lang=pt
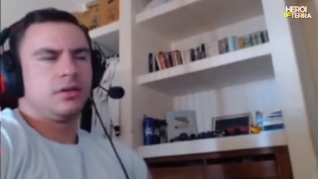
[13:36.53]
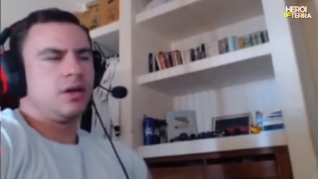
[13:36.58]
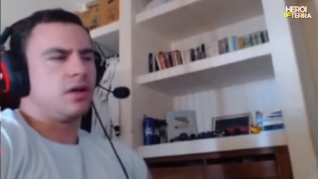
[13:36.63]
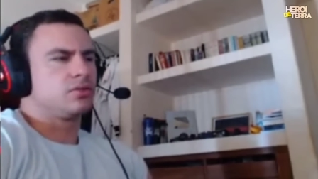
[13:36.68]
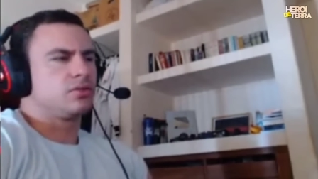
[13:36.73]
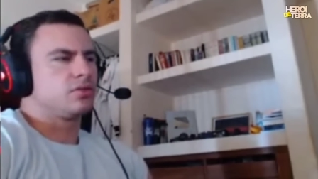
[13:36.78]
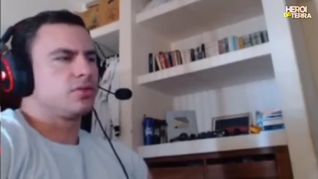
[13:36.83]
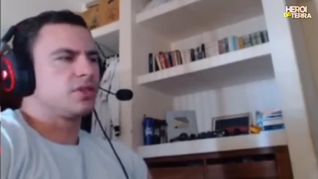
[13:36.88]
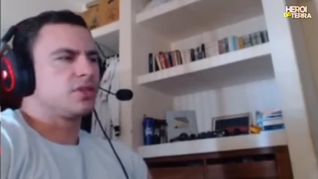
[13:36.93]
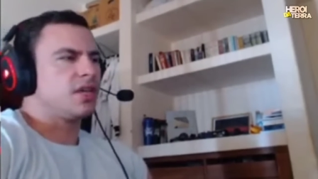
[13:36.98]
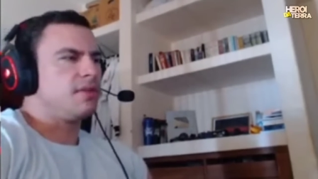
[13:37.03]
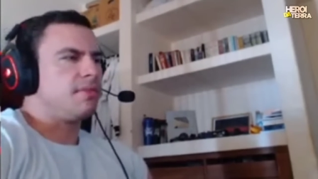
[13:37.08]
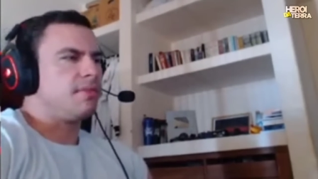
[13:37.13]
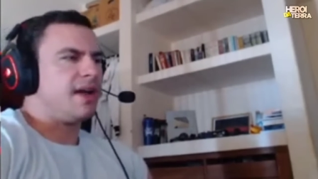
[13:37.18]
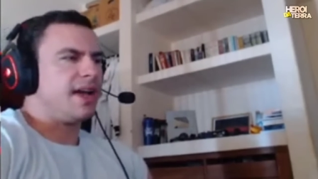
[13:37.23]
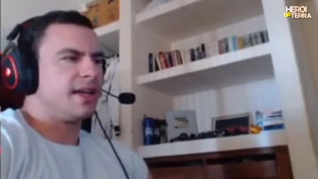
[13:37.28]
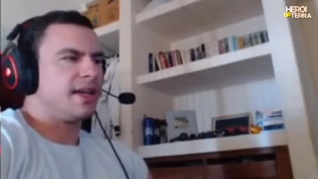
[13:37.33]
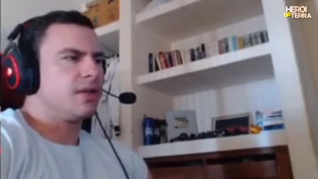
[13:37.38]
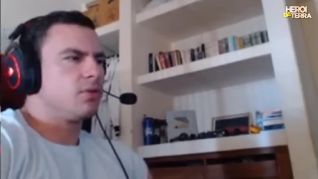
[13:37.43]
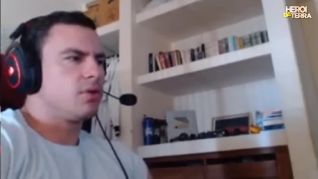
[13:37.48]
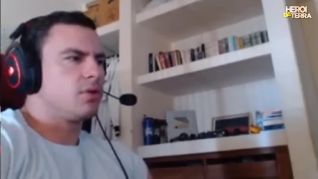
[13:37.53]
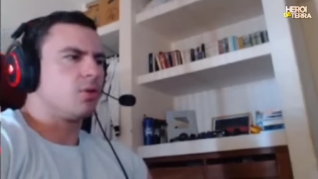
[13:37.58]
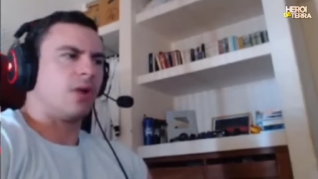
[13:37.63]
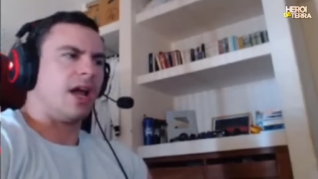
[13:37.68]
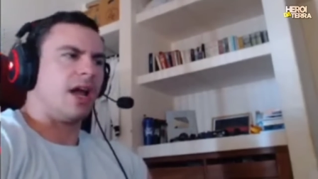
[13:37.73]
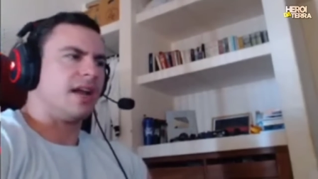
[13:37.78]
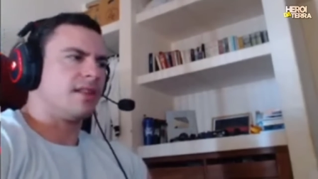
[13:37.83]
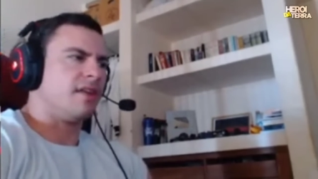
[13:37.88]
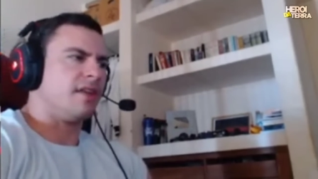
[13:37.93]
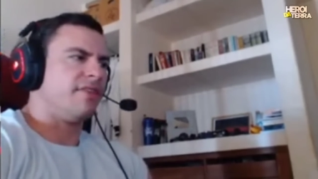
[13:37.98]
Não, Tusquim, mas aqui o que o
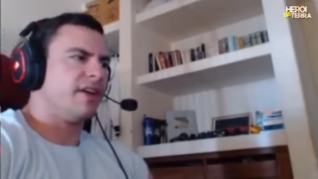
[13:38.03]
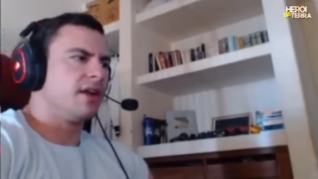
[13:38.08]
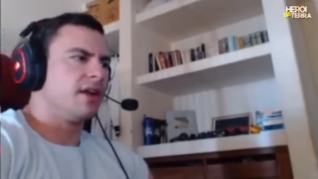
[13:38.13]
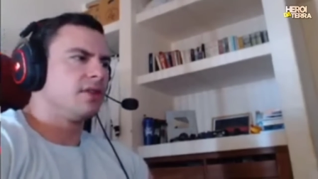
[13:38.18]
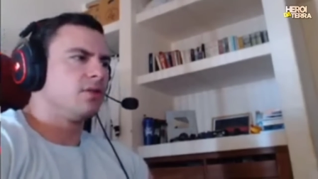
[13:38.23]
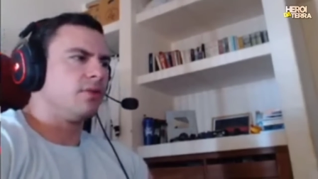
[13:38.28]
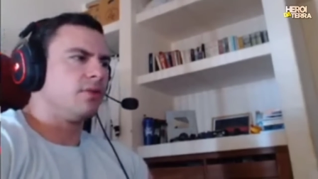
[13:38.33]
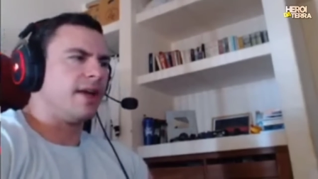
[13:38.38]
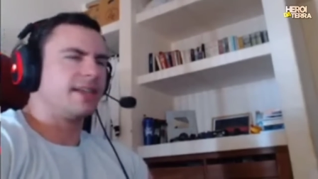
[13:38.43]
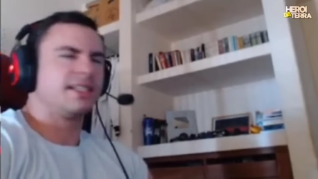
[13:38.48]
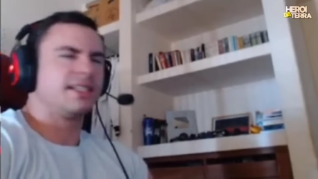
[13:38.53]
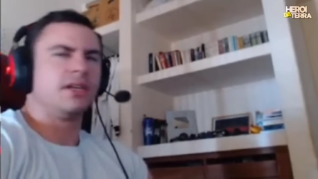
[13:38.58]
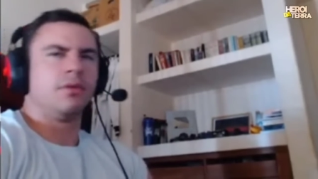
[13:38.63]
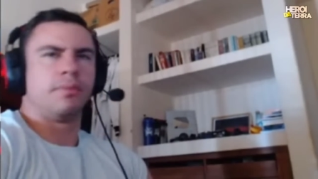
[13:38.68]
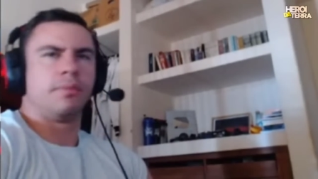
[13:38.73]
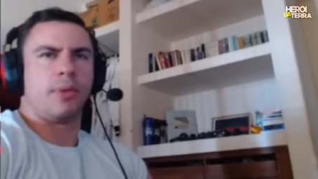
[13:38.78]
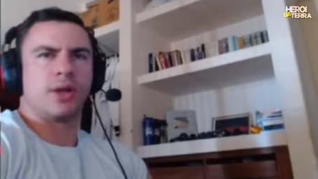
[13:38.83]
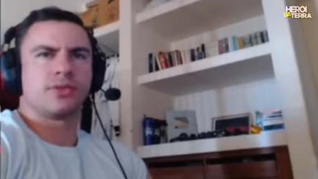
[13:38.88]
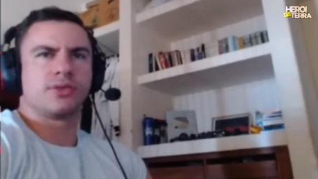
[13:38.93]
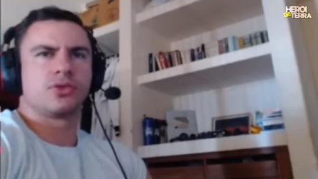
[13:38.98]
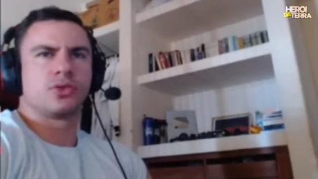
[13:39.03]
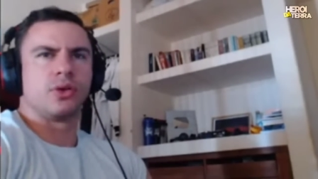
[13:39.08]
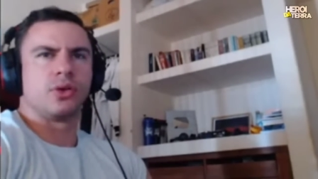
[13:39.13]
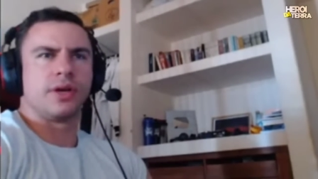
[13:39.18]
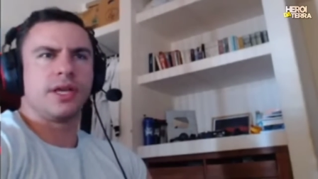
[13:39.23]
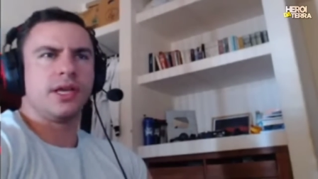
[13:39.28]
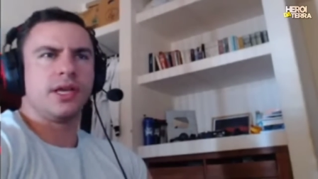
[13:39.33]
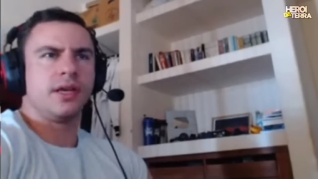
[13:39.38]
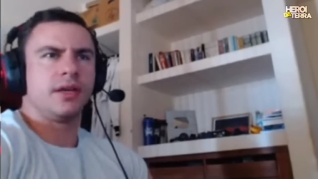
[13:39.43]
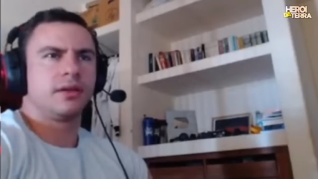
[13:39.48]
cara tá falando não é que você não pode
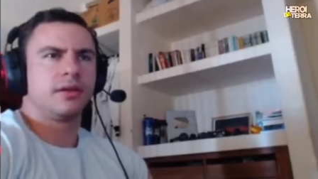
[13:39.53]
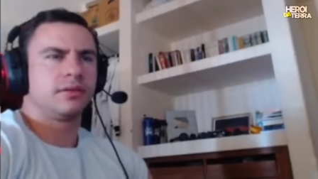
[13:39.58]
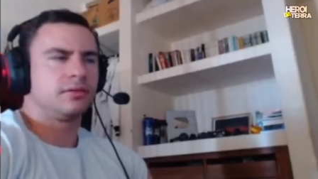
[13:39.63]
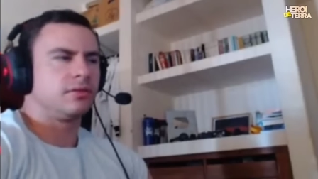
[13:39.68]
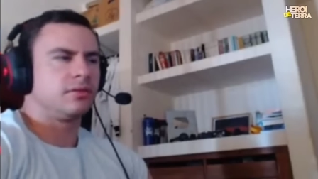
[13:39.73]
sorrir,